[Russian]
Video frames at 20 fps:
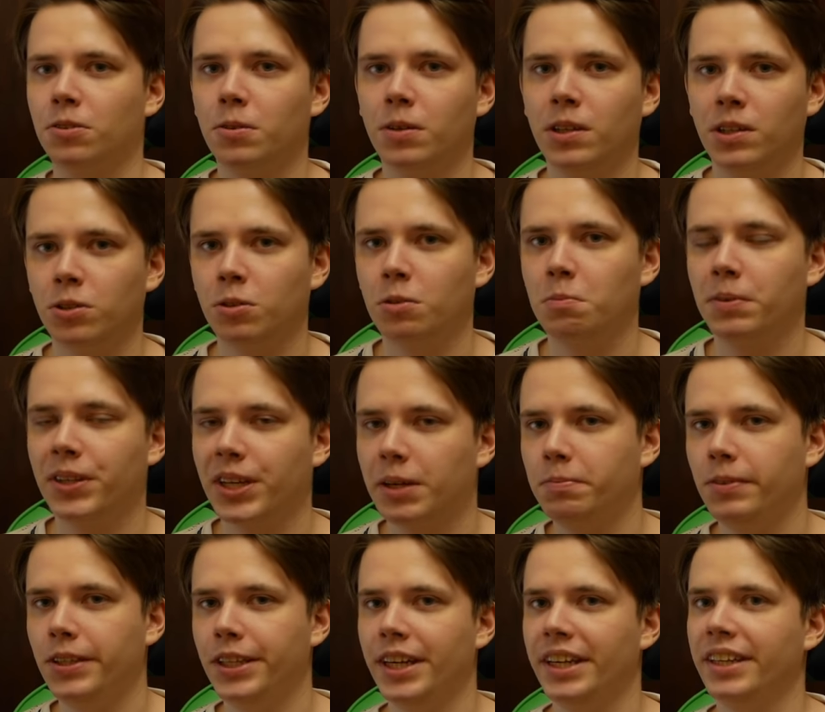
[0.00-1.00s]
то рисуем
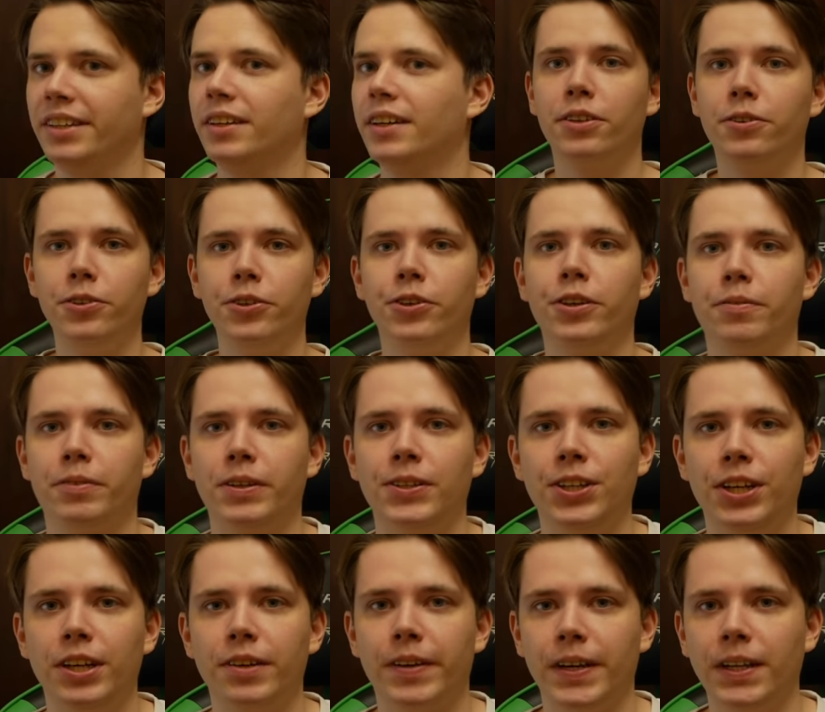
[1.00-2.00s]
там тень. Ну еще я
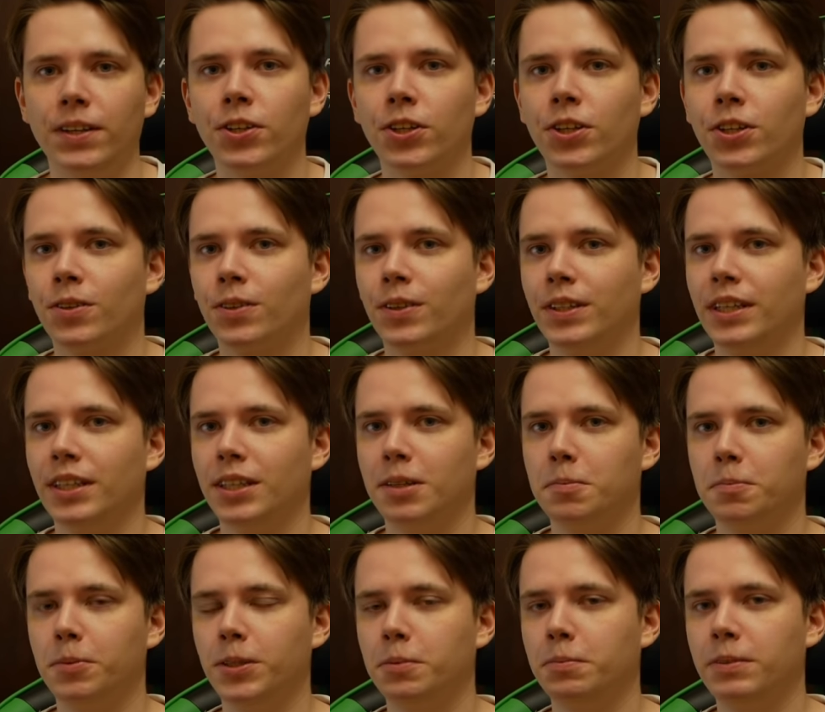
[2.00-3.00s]
вначале говорил, что если
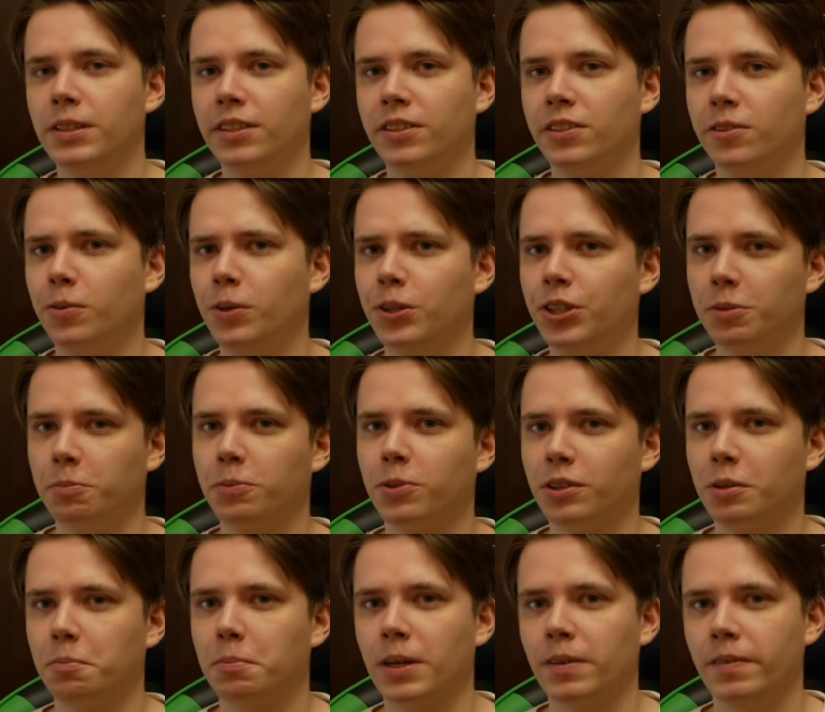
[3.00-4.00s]
мы будем делать очень
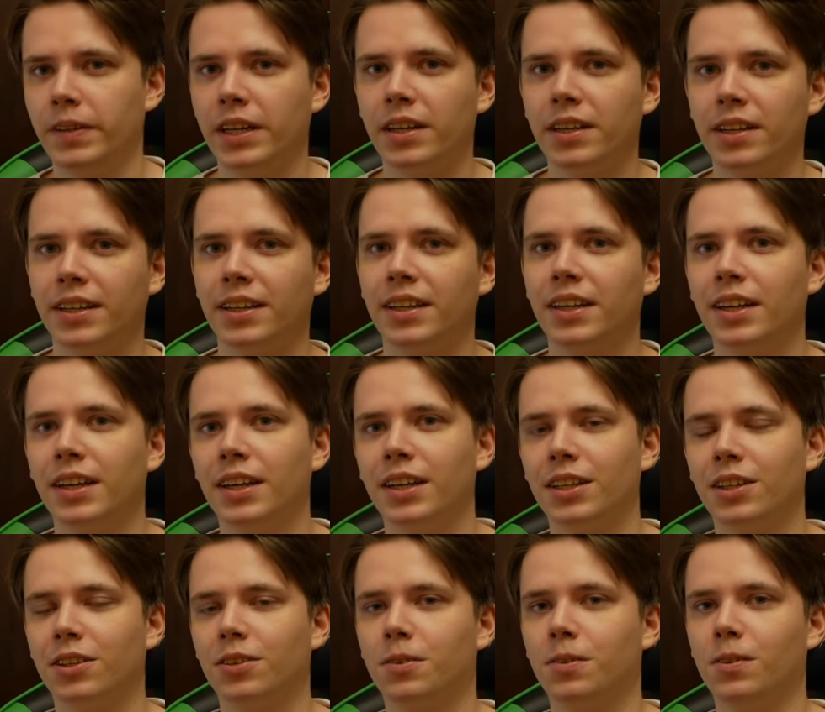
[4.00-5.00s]
много проверок,
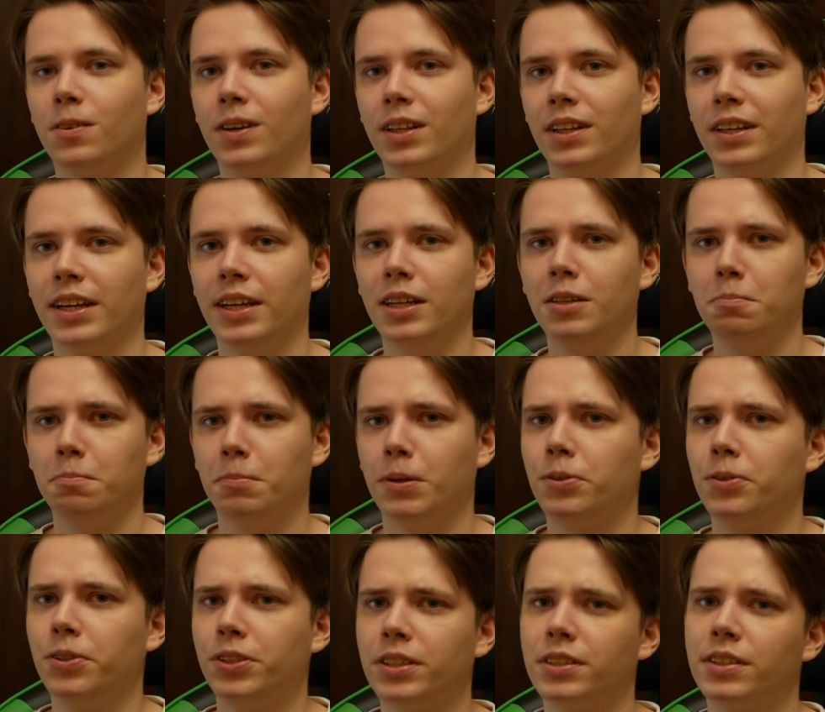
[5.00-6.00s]
то алгоритм
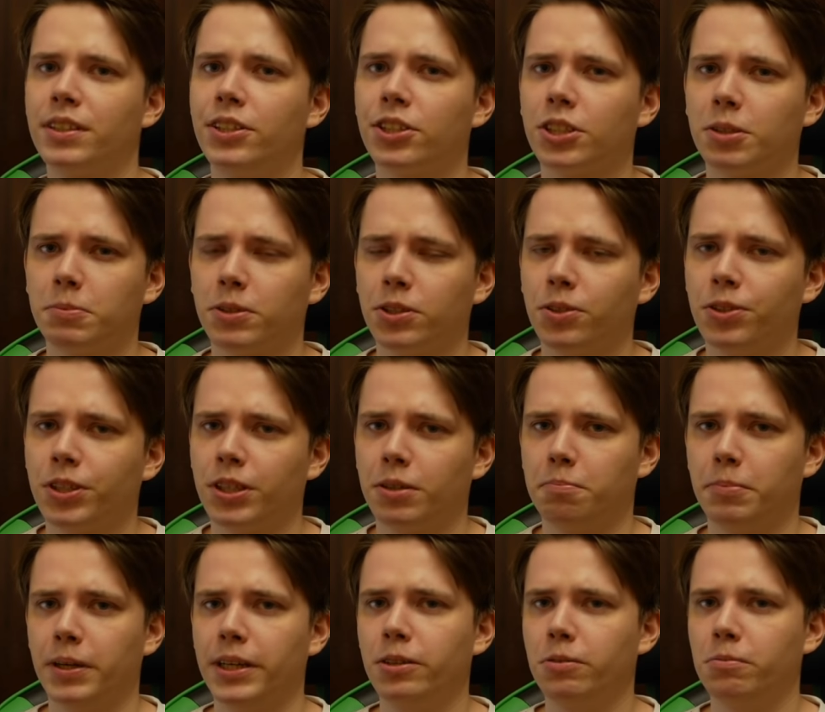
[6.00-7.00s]
получится слишком
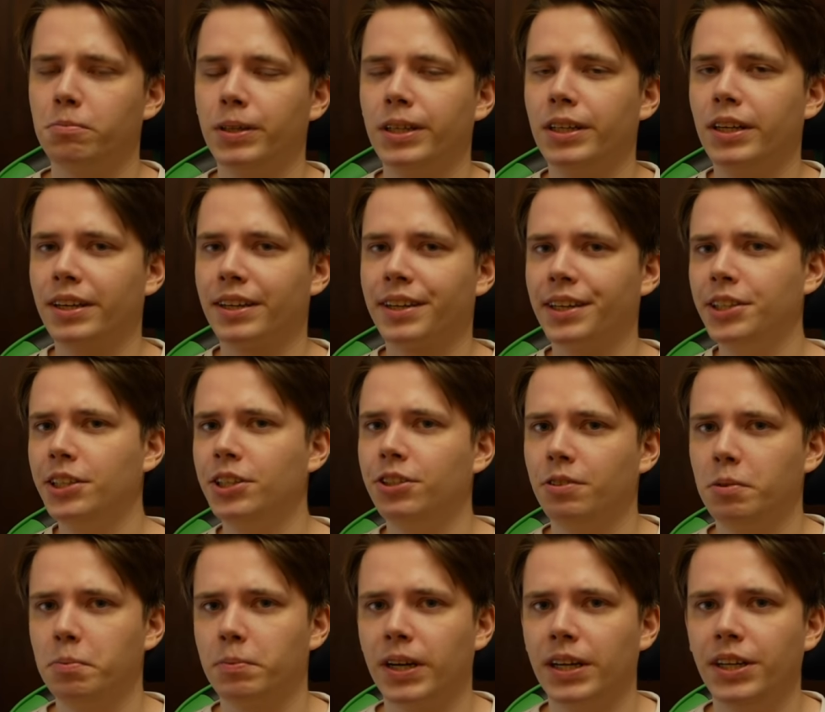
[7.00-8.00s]
сложным, поэтому мы
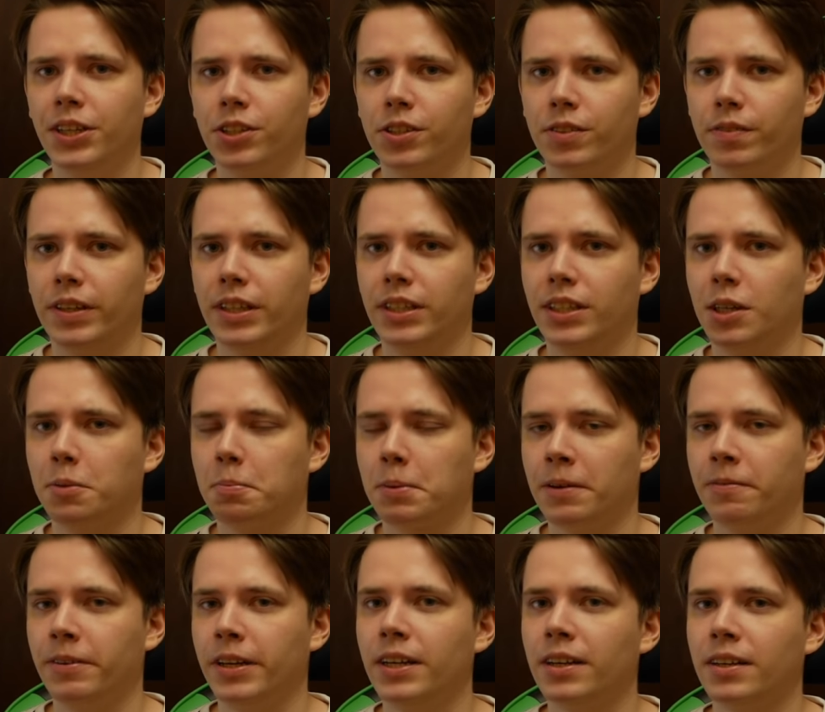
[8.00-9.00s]
ограничиваем количество этих
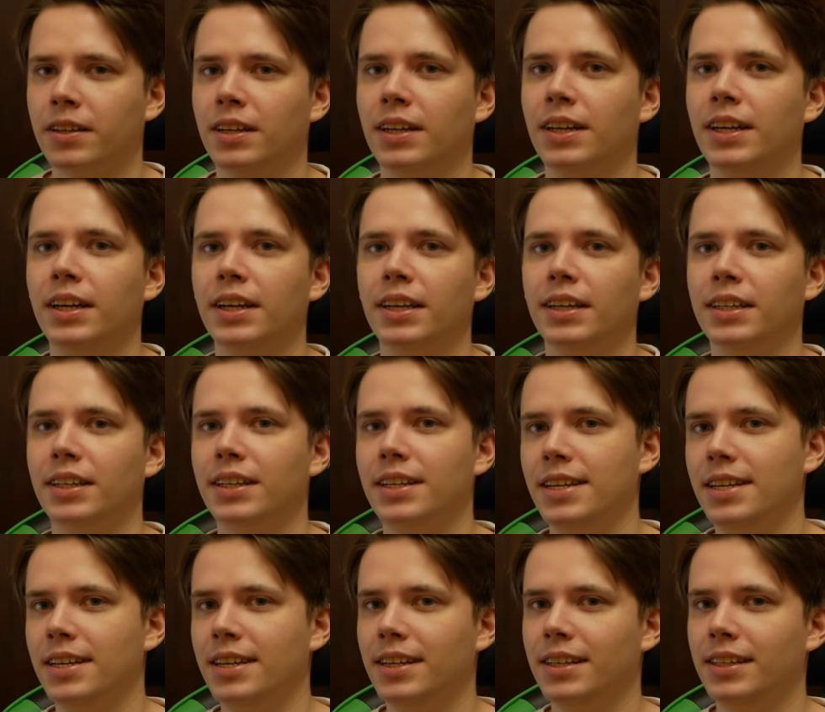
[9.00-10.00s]
проверок.
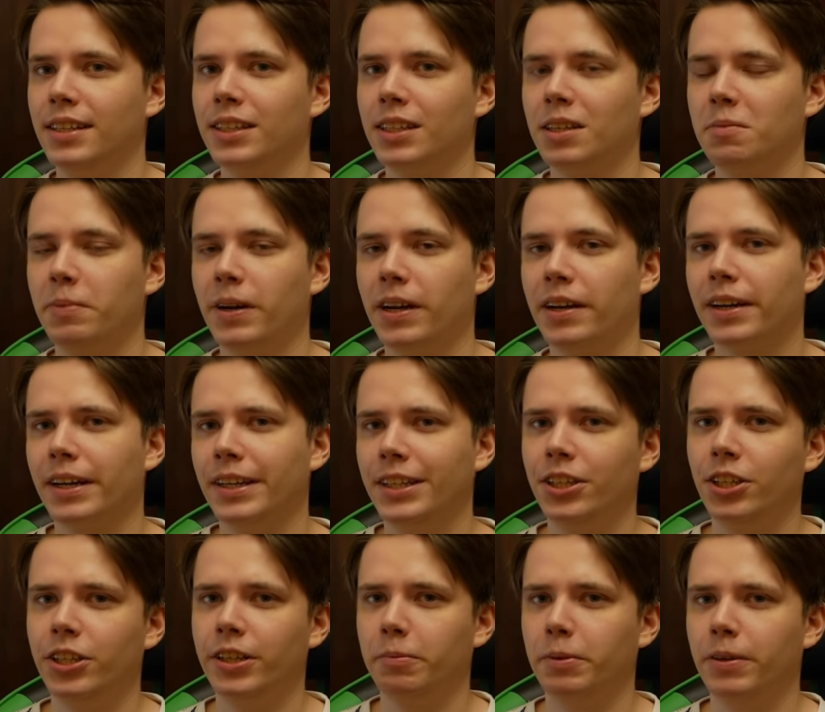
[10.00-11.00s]
И если мы
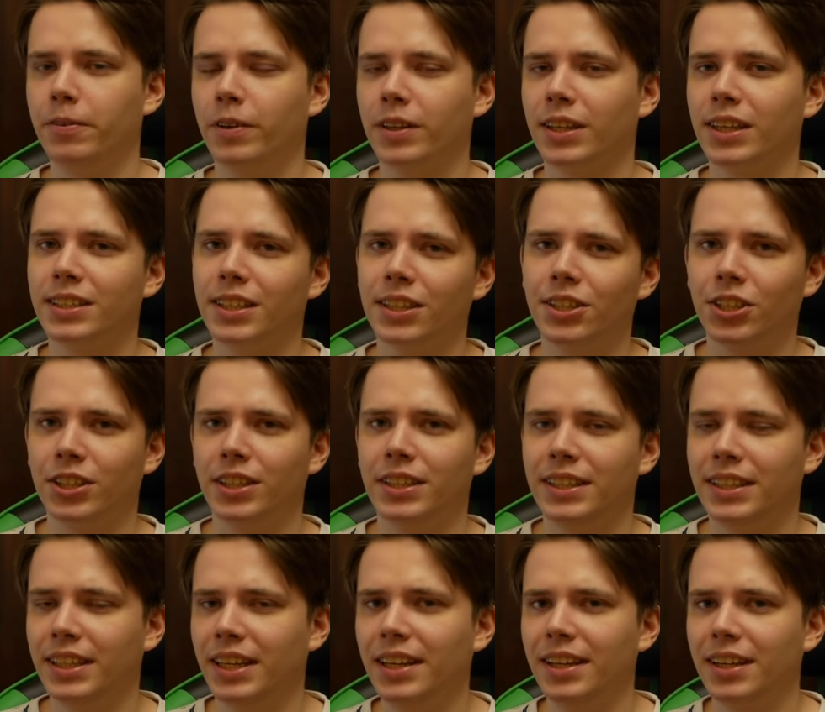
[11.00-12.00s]
ограничим его достаточно
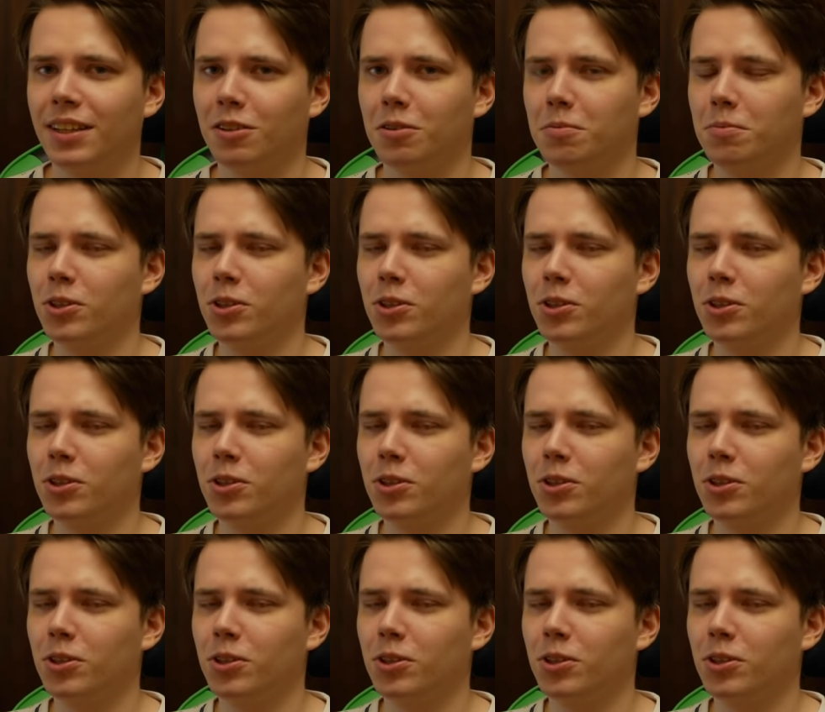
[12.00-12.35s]
сильно, то